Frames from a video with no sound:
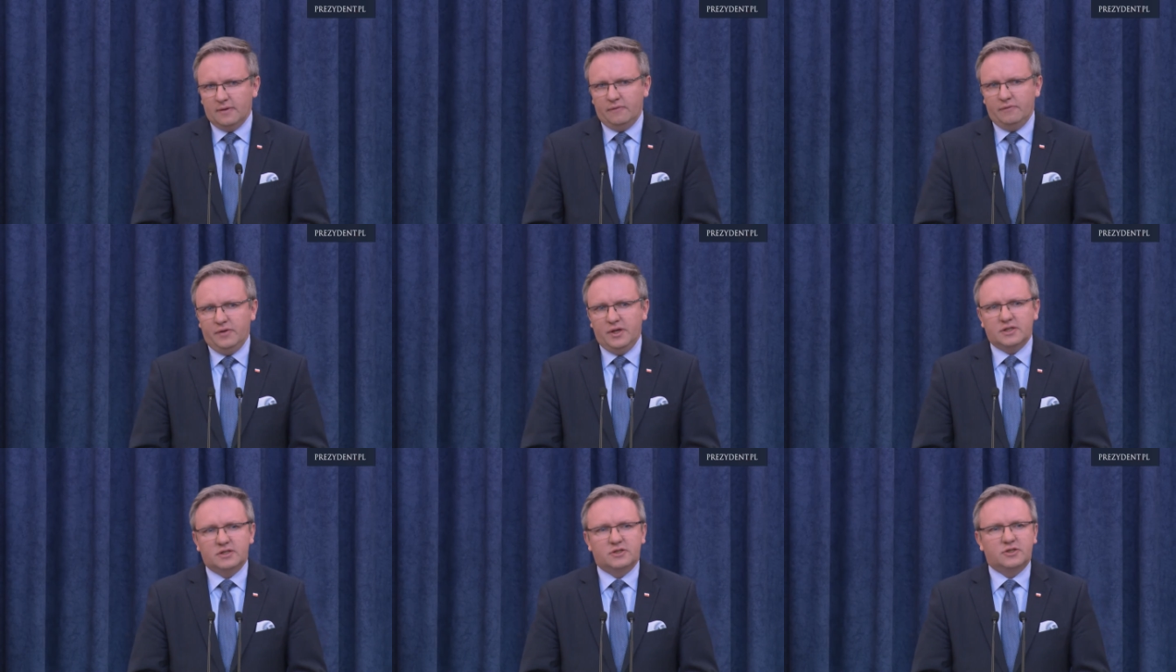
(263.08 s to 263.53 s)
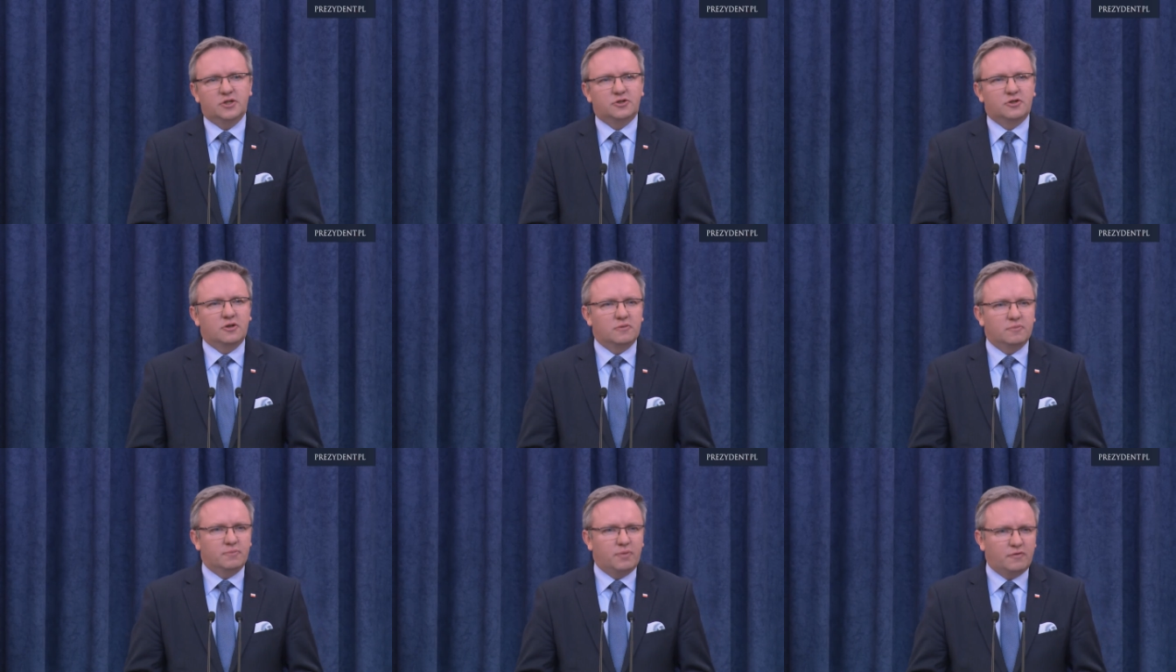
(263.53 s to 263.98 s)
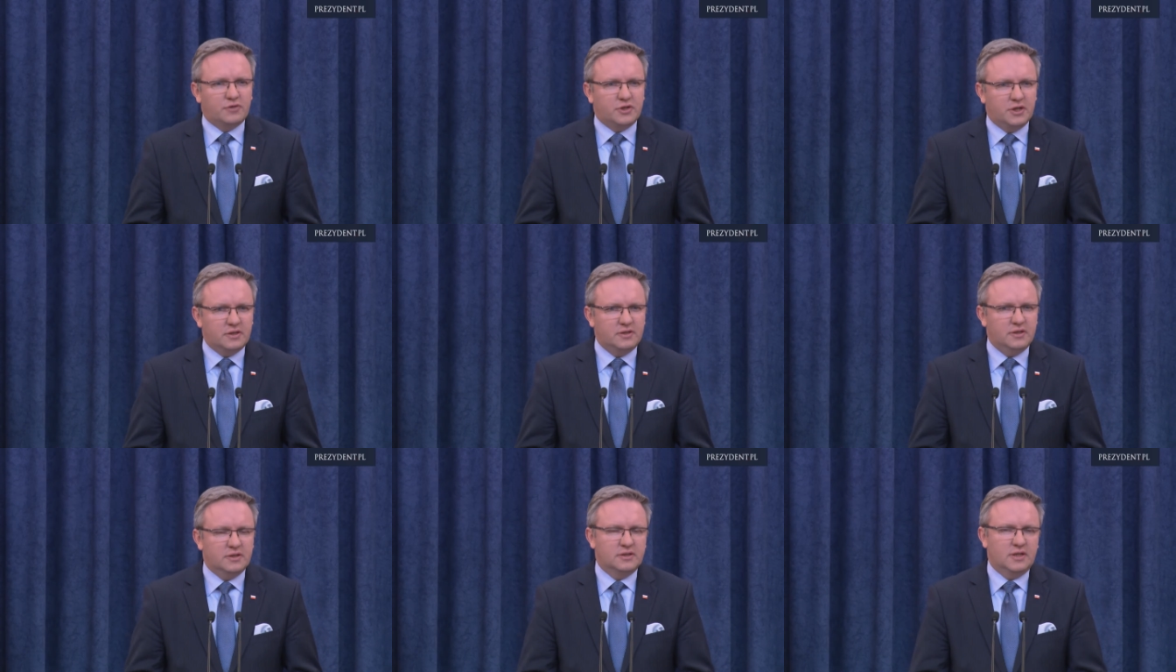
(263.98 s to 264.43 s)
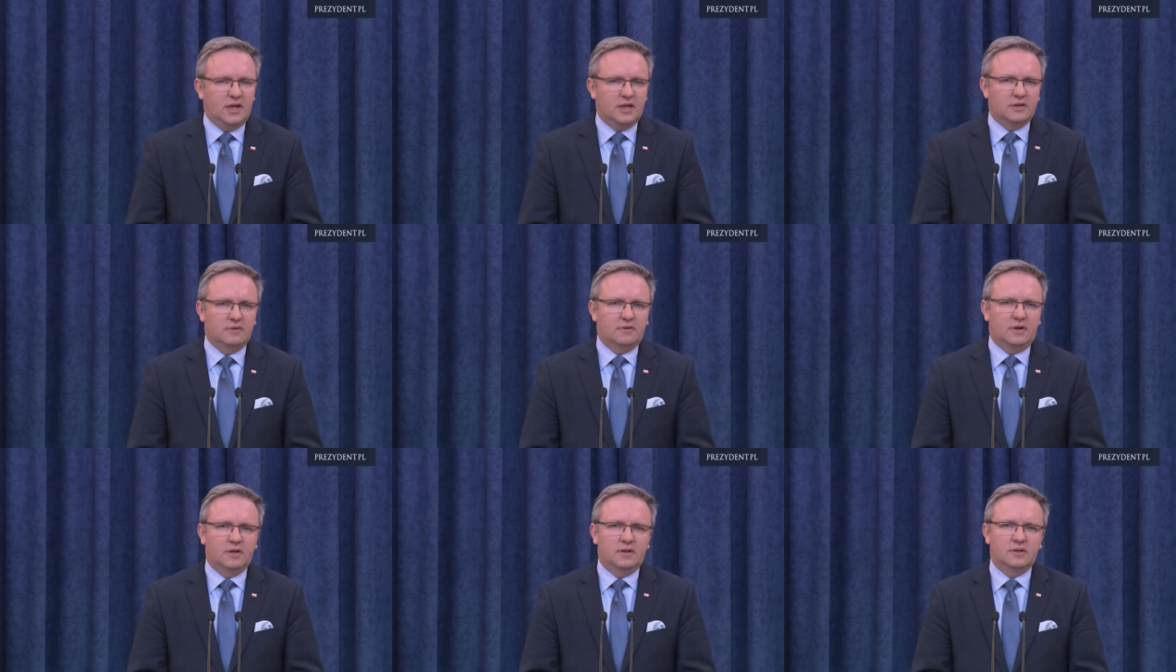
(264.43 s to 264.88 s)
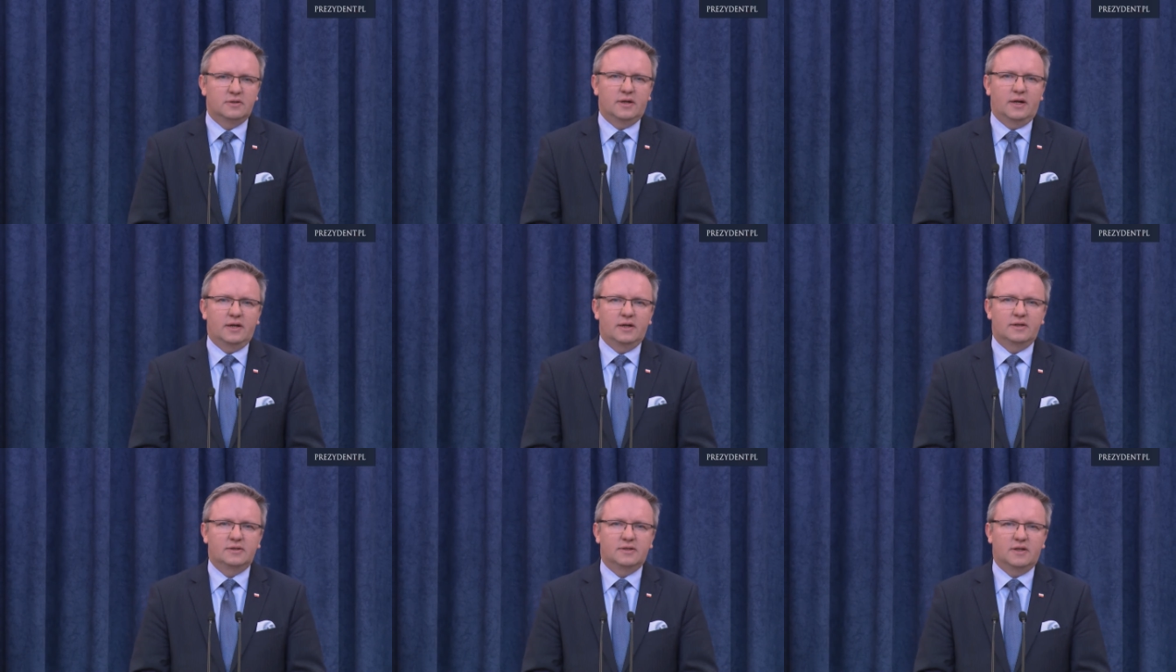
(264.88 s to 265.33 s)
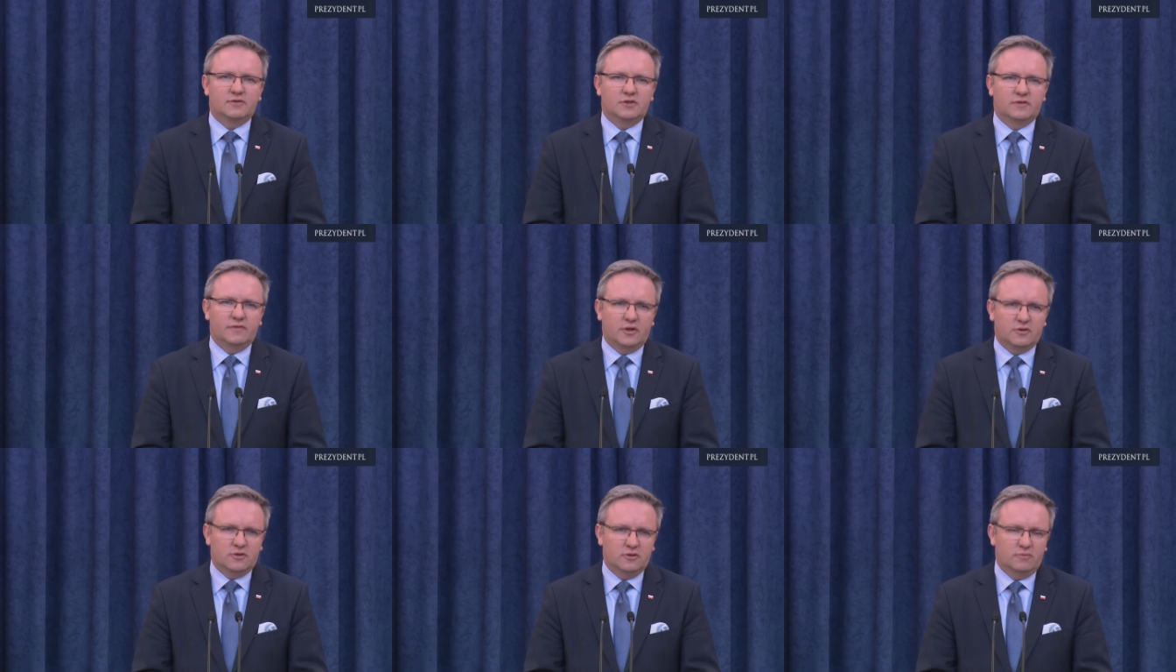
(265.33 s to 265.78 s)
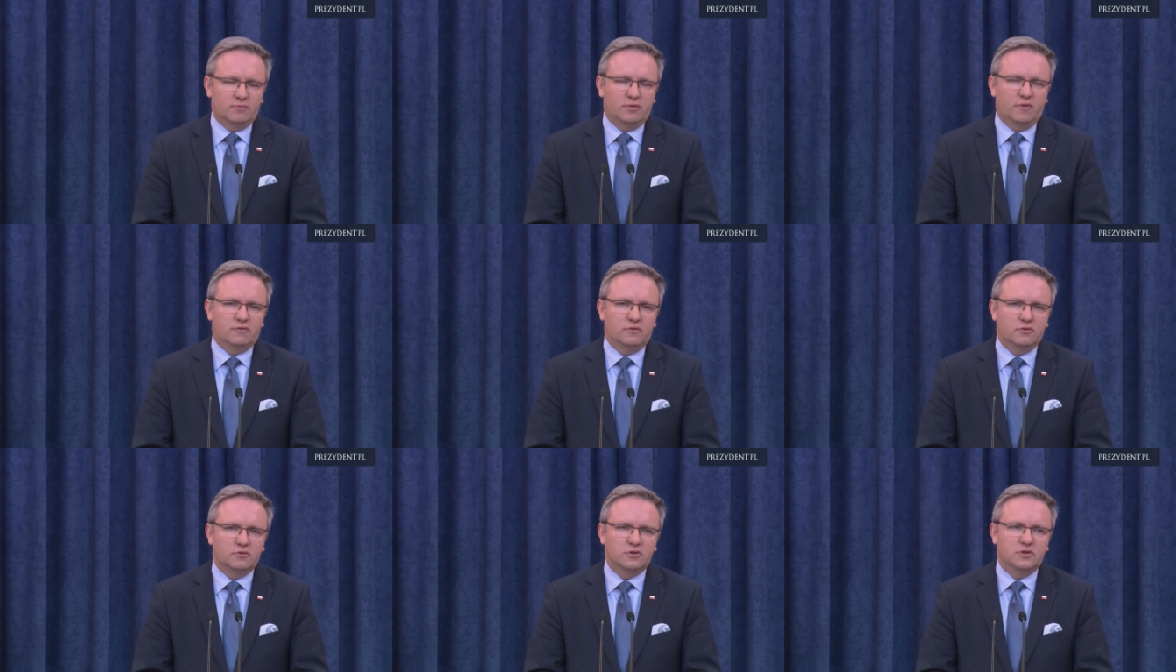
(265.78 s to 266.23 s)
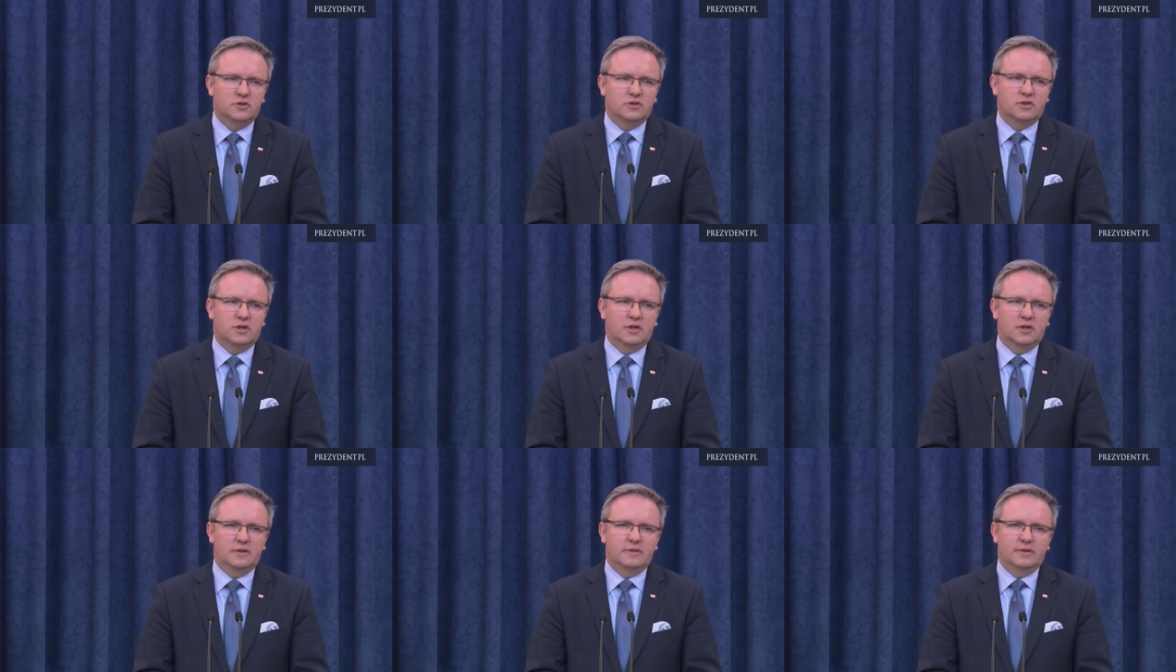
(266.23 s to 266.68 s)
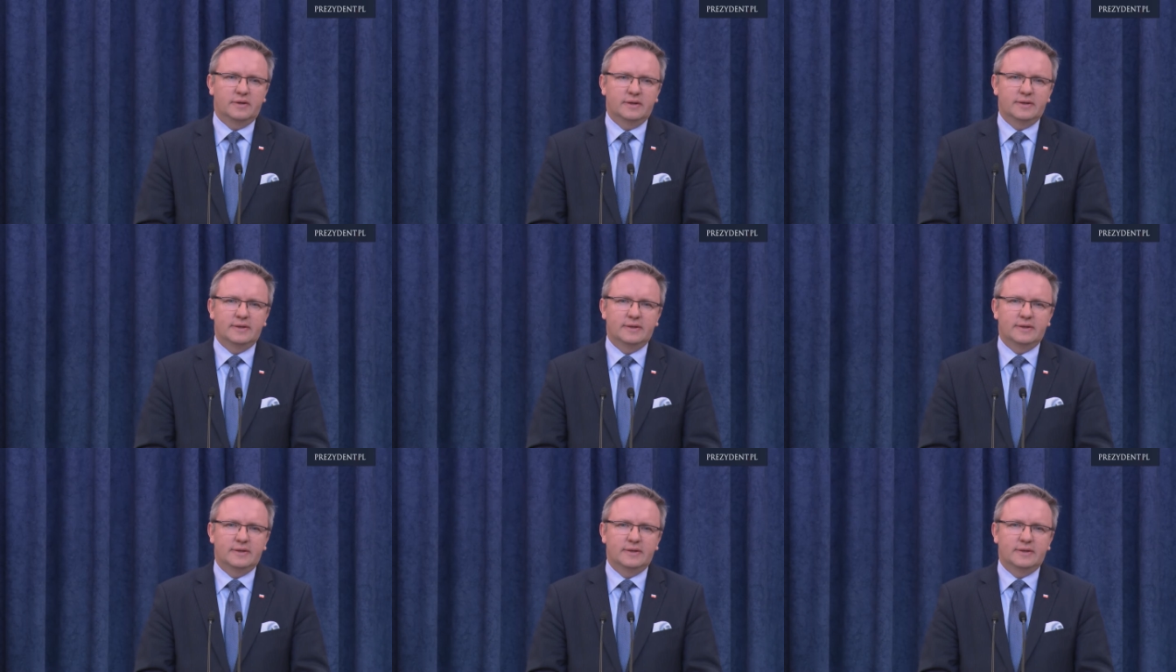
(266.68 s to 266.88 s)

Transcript: jest rzeczą powszechnie znaną, ale, ale zawsze warto ją powtórzyć, że